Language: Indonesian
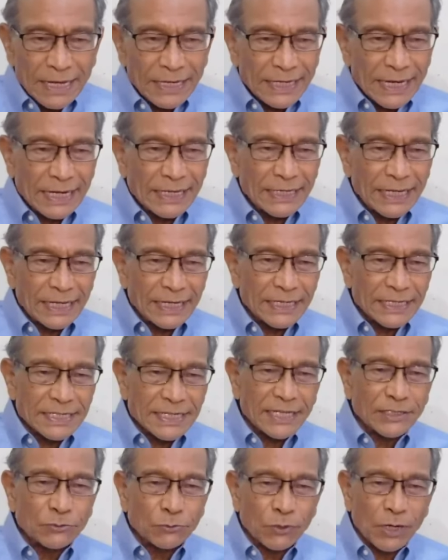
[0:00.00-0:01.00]
dan dari
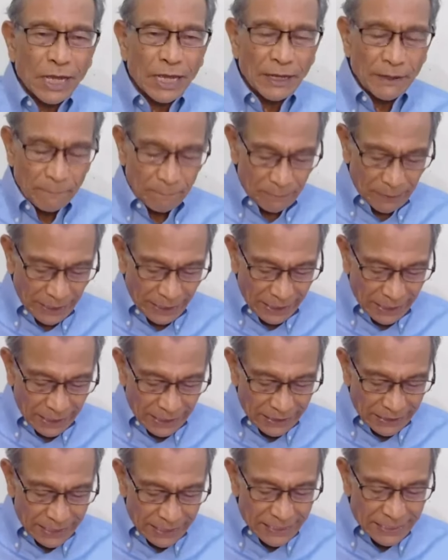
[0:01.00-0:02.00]
situlah
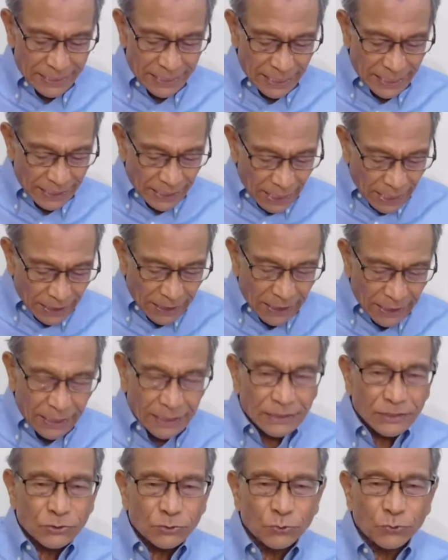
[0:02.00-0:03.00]
mereka
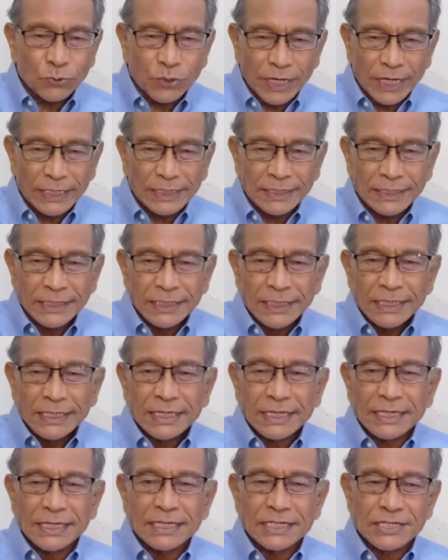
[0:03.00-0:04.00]
diserapkan Tuhan
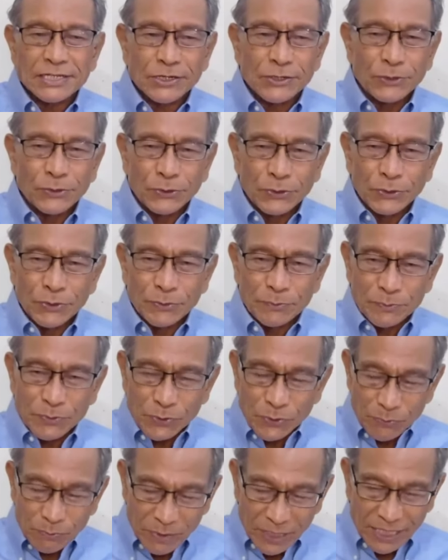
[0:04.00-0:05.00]
ke seluruh
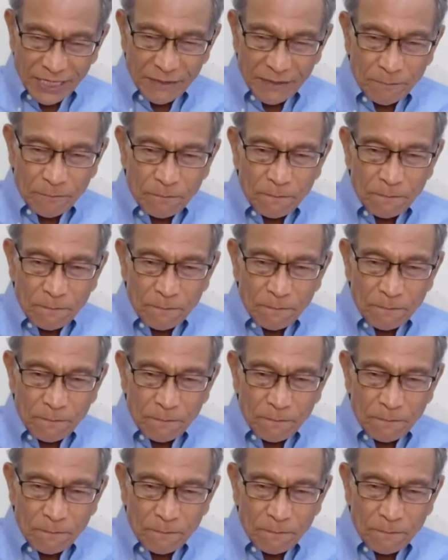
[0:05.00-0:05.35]
bumi.